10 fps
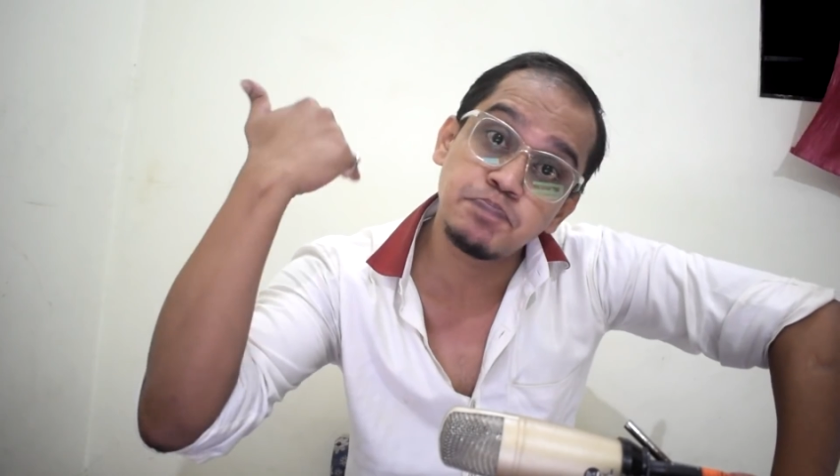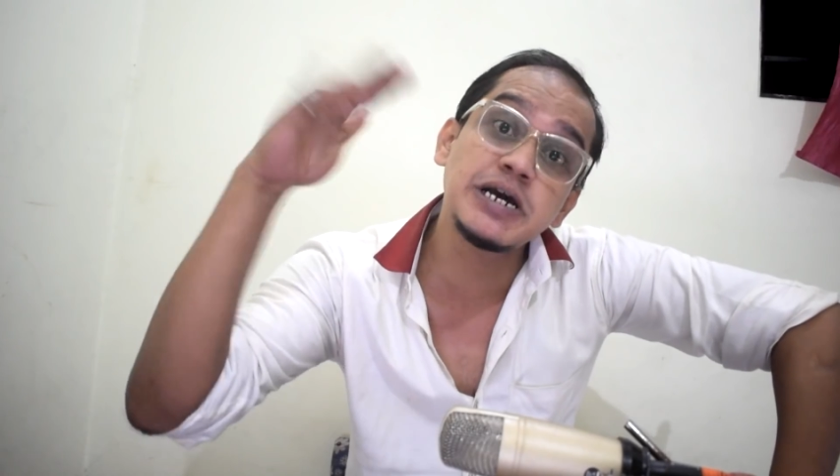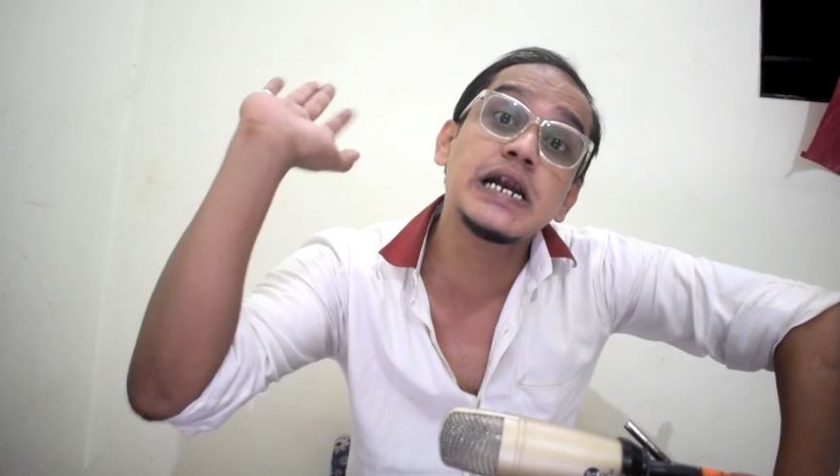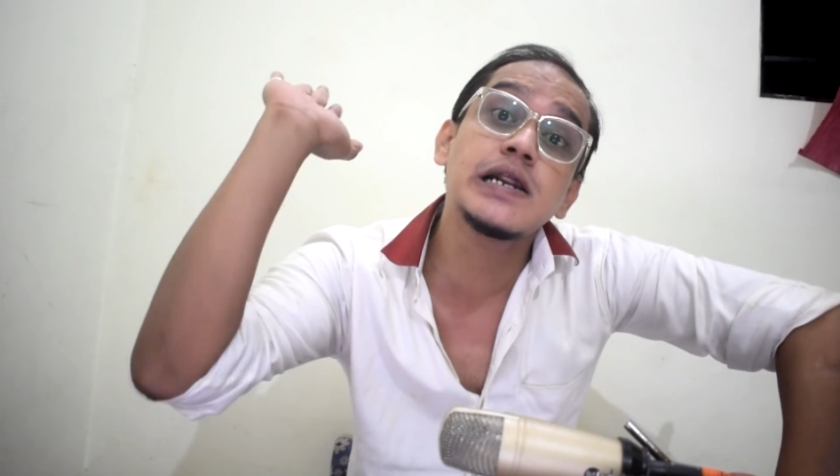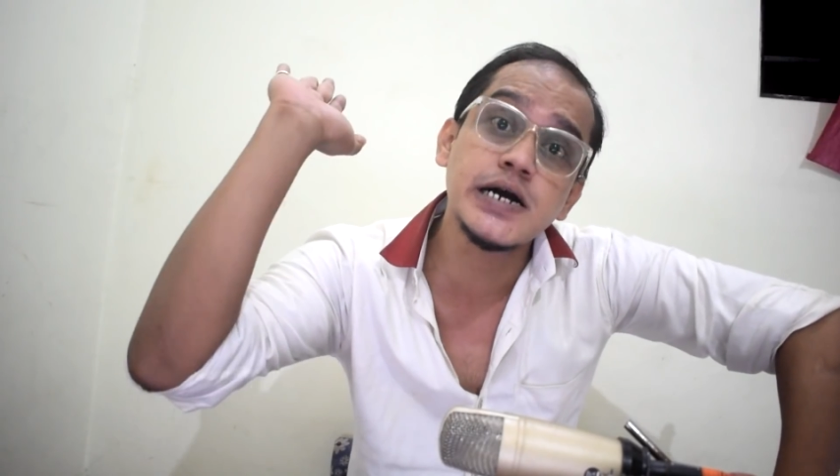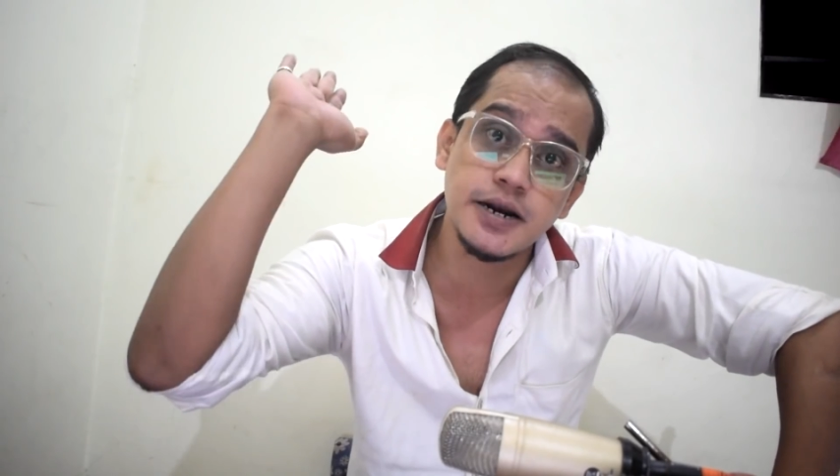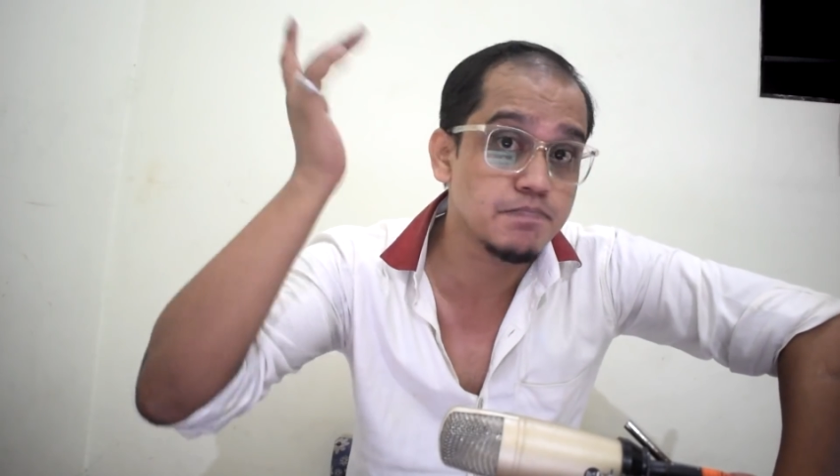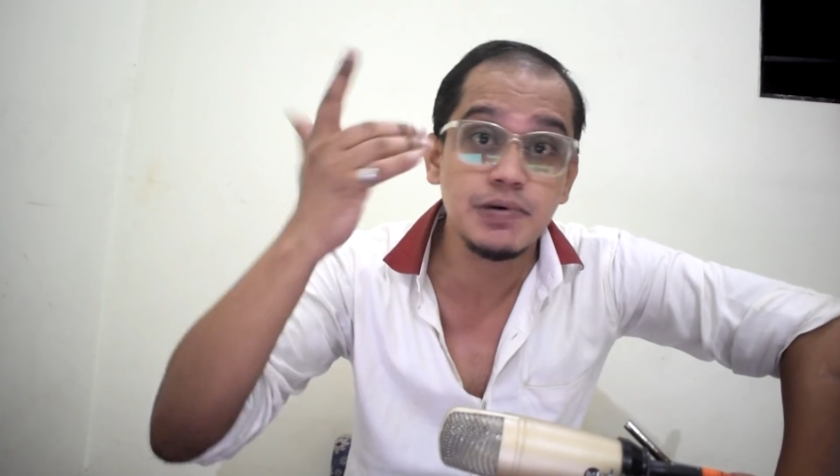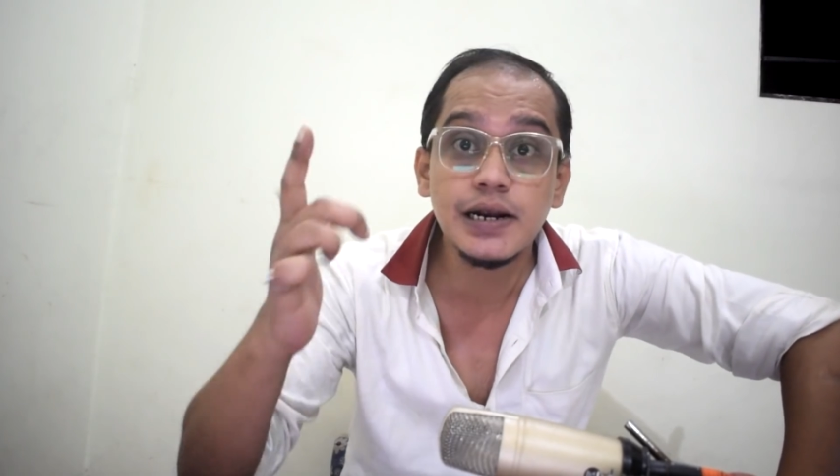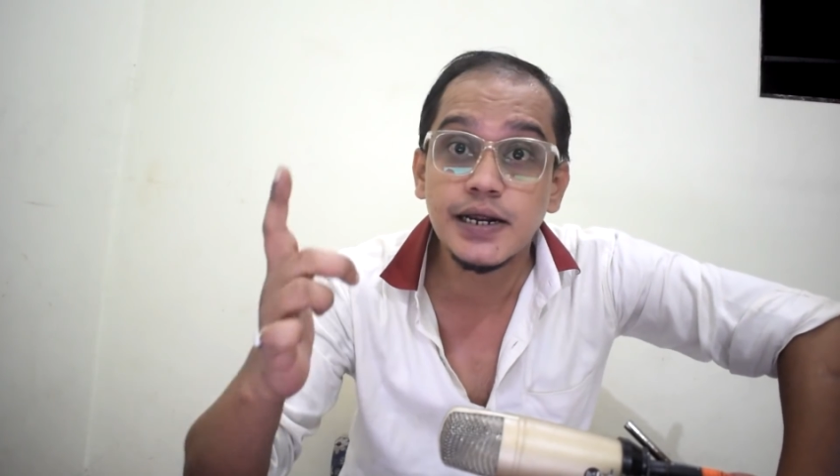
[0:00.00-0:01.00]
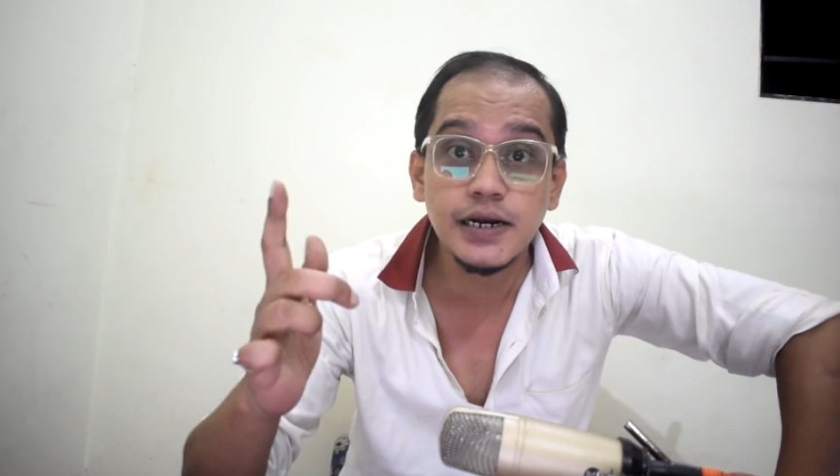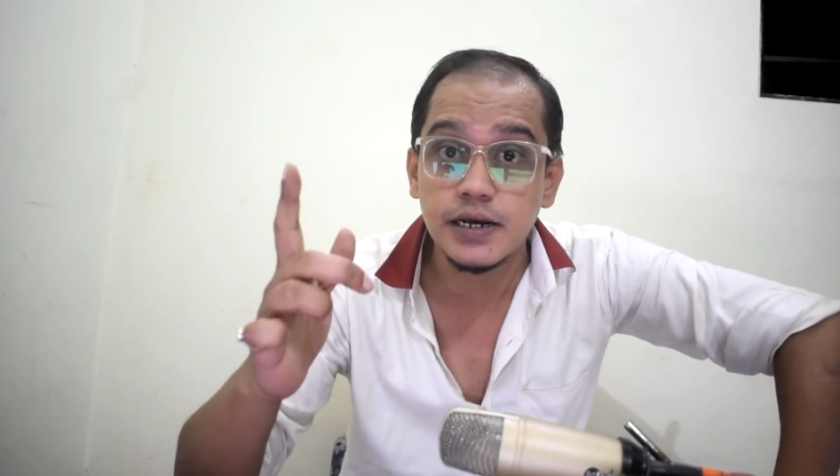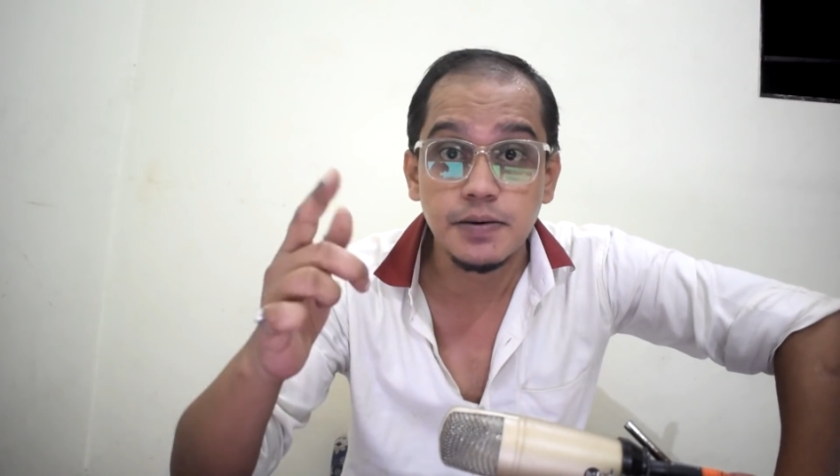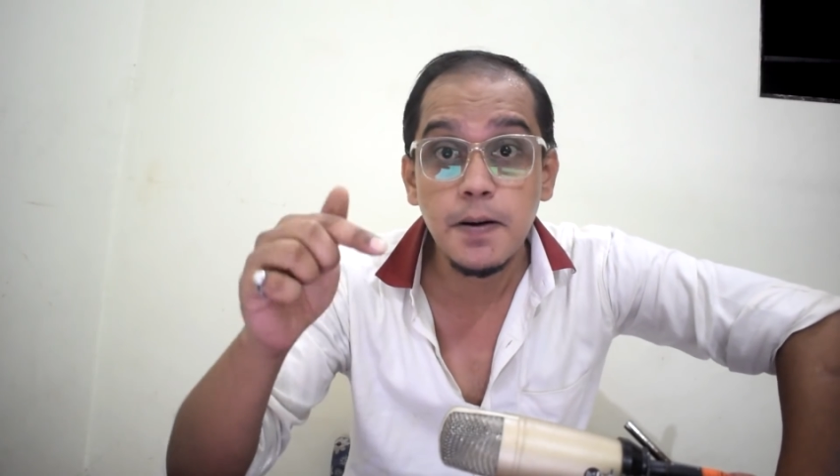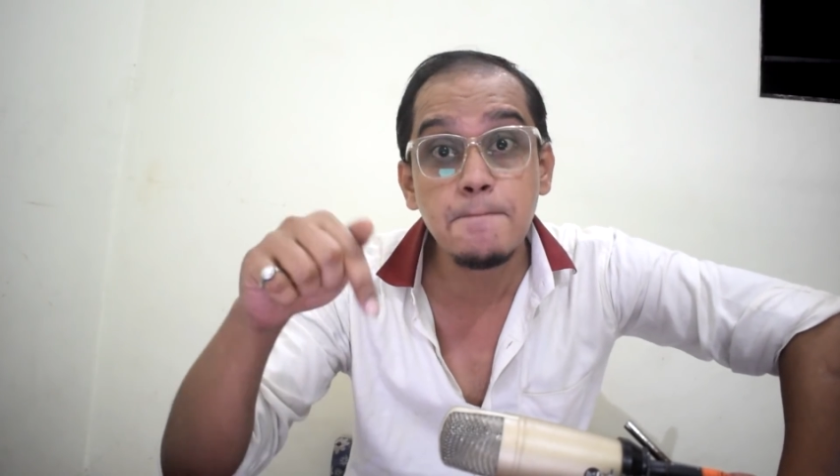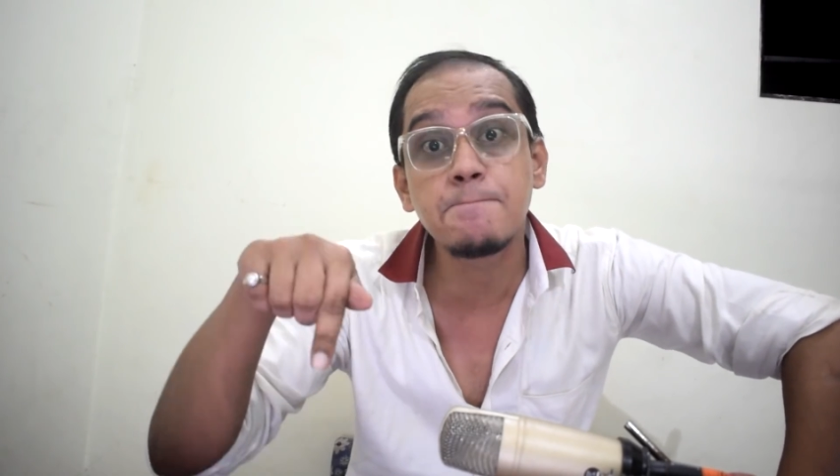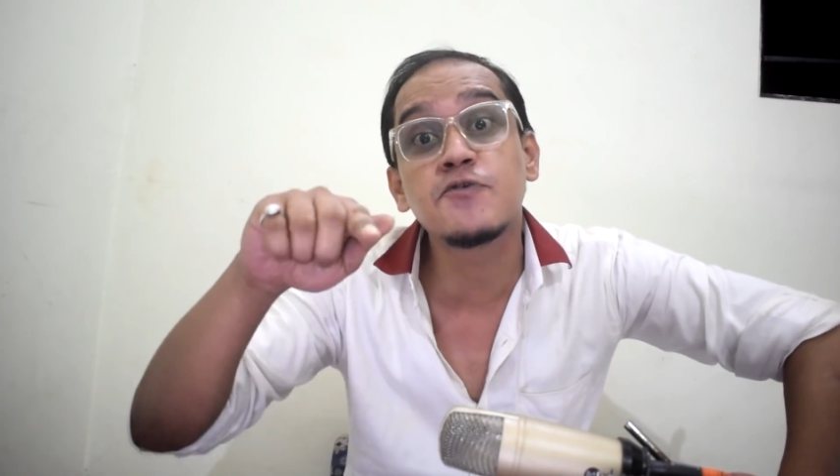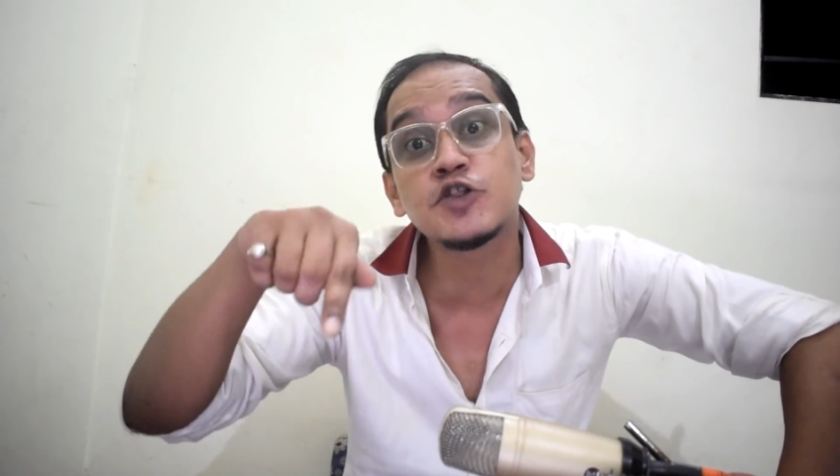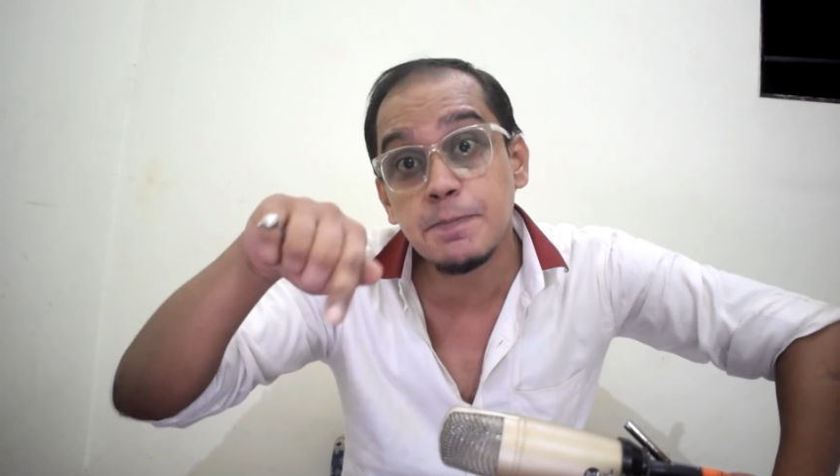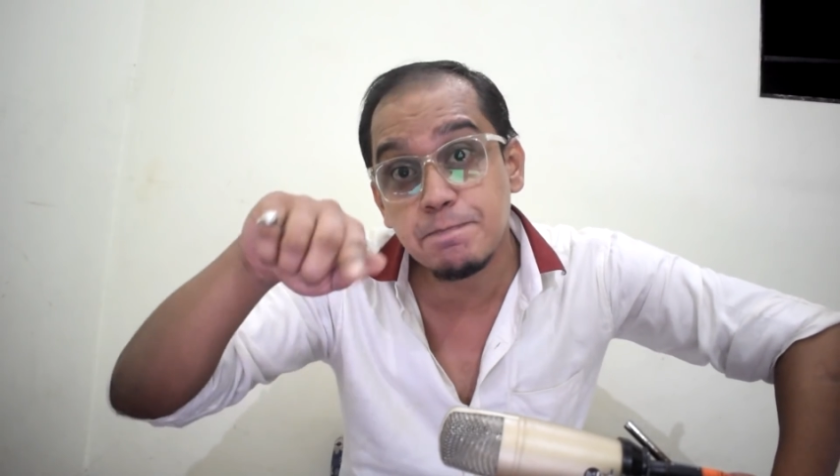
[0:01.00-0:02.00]
बिलियन मिलियन नहीं
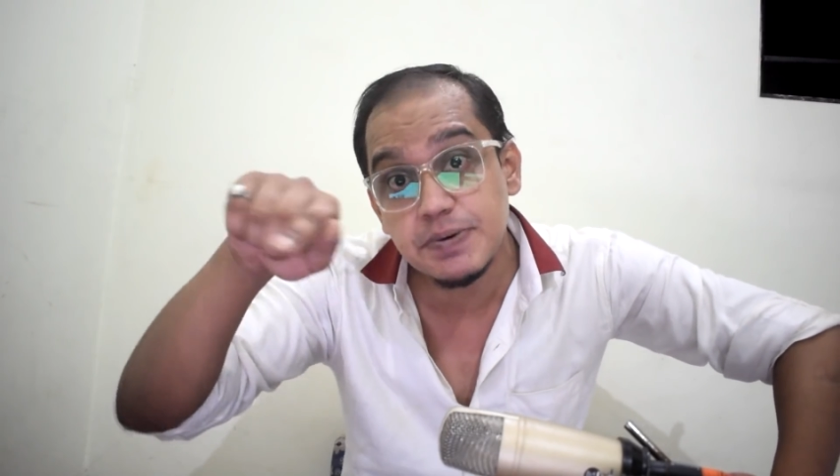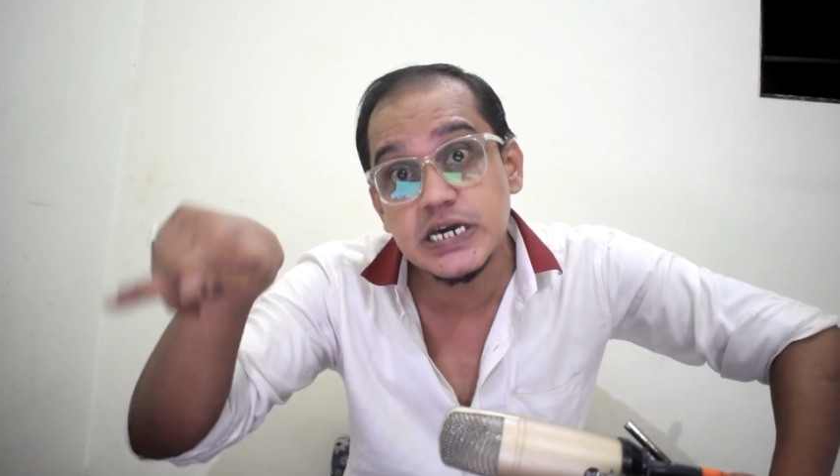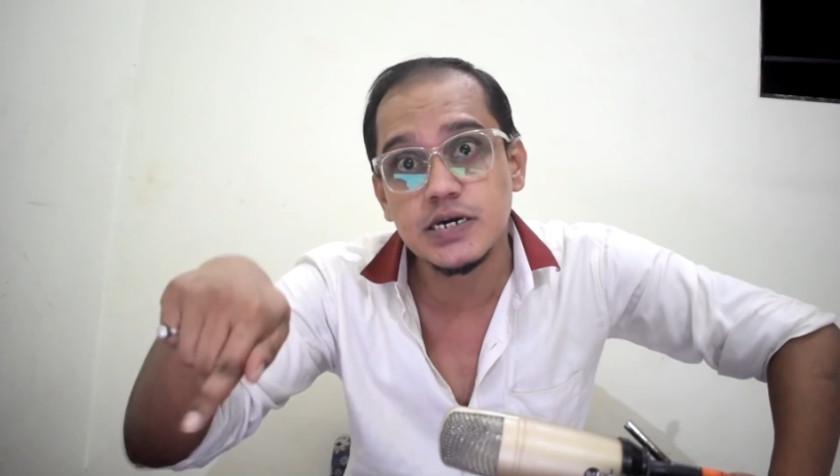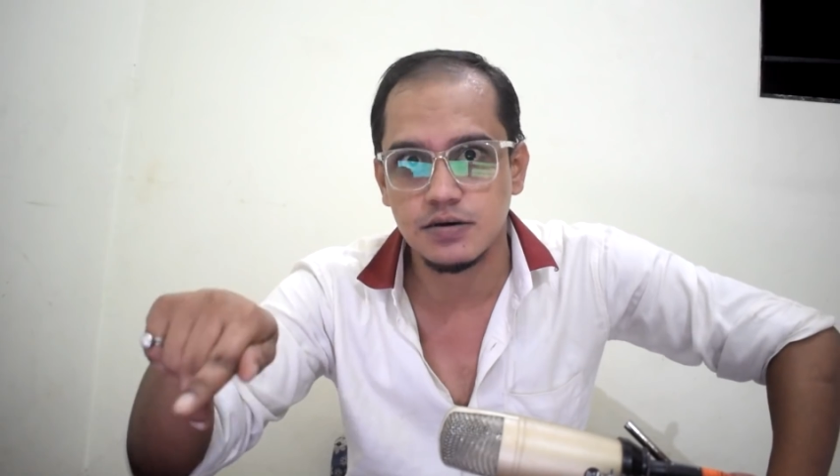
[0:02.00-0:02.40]
विद बी